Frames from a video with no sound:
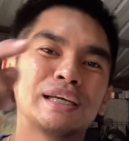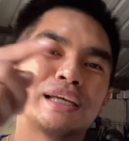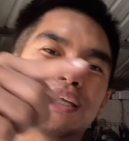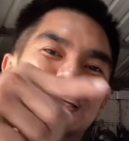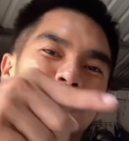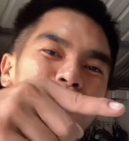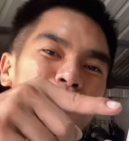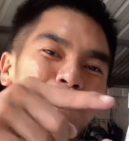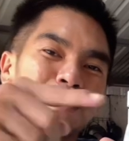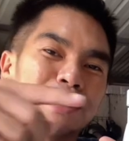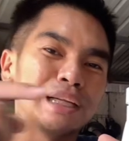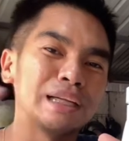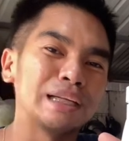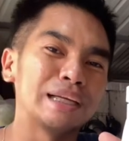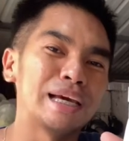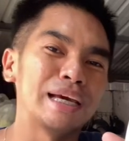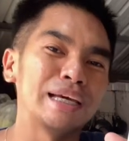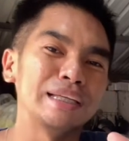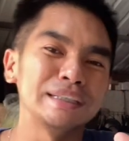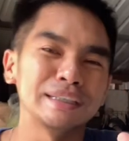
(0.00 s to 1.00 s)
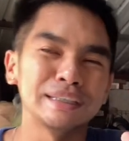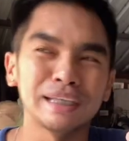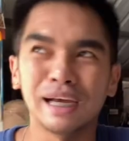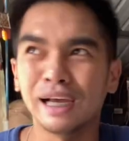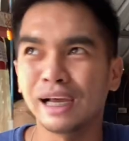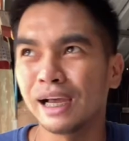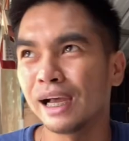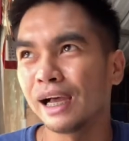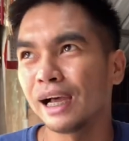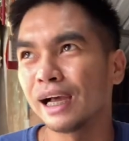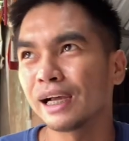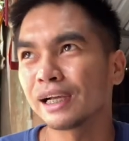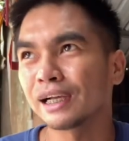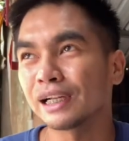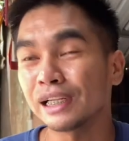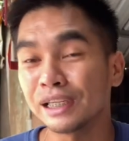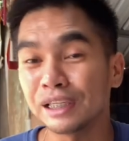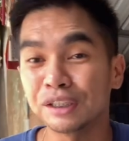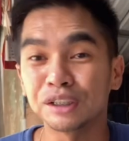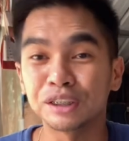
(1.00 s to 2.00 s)
Chemical guys sa
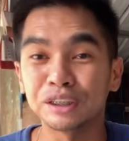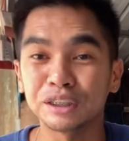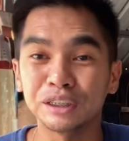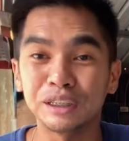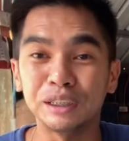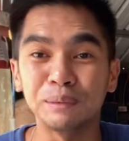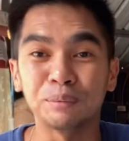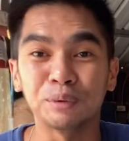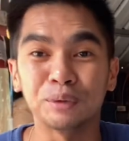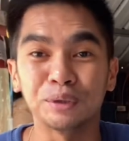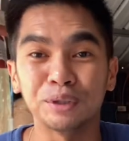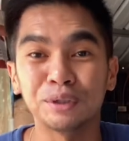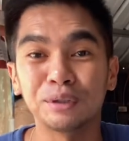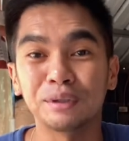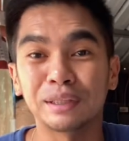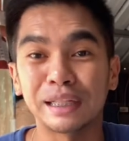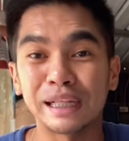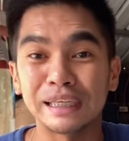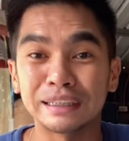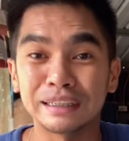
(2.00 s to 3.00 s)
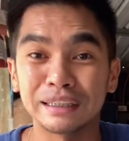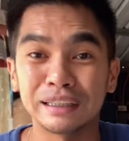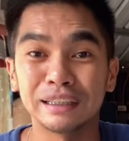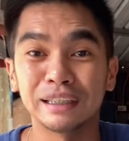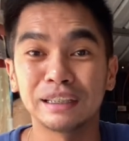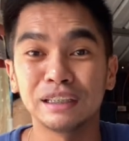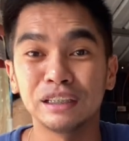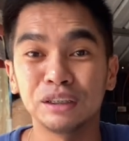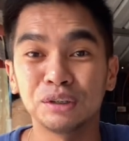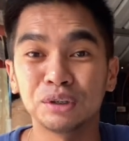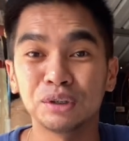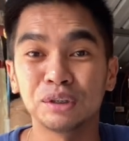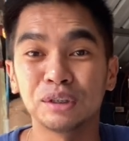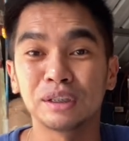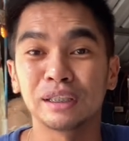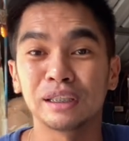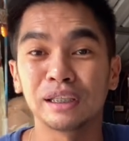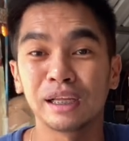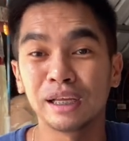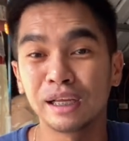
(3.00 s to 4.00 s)
Cleaners Depot. Yun, trusted na din yun.
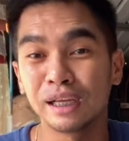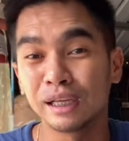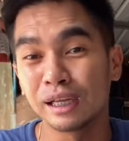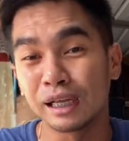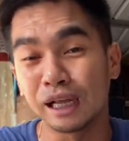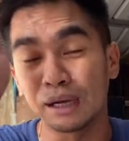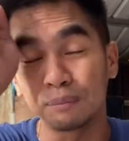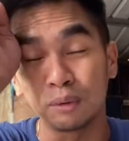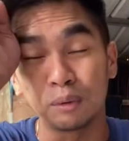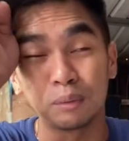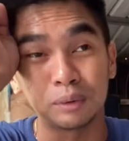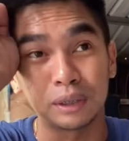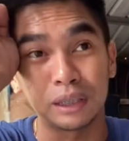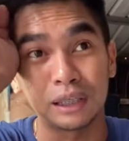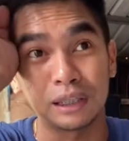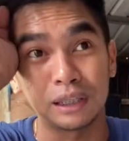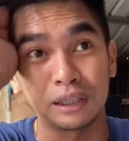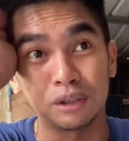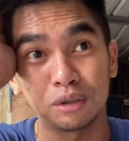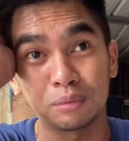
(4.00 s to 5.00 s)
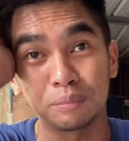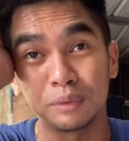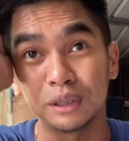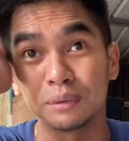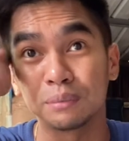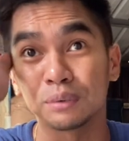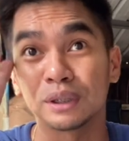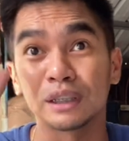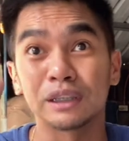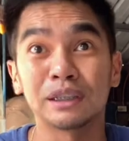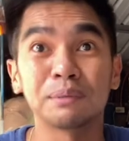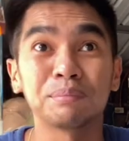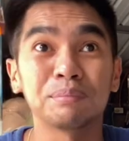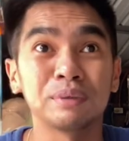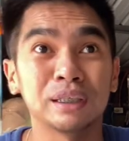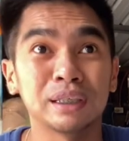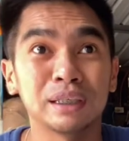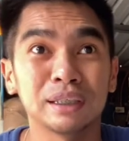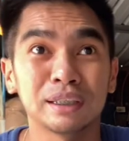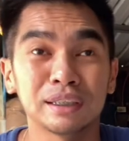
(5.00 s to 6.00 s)
Pumunta na rin ako mismo sa shop
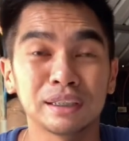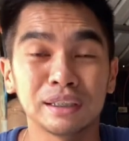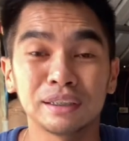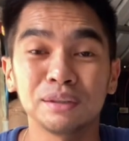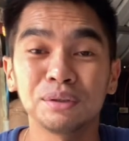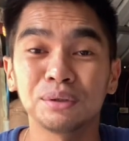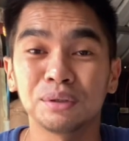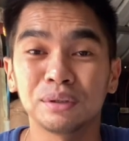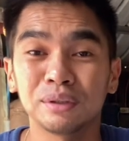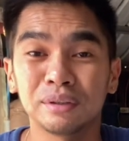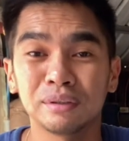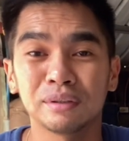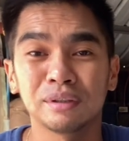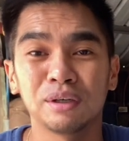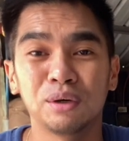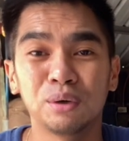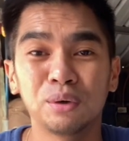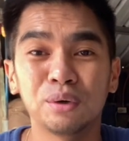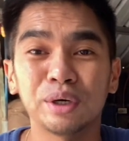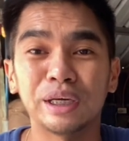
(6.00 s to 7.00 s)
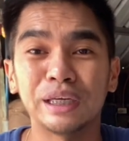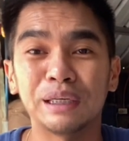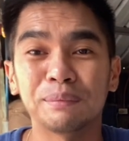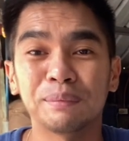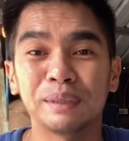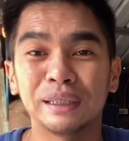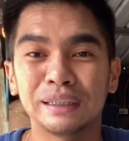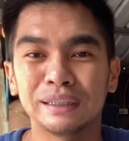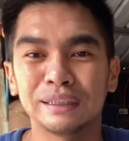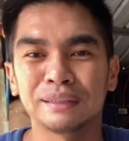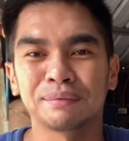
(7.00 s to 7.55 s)
niya. Tapos yun, okay naman.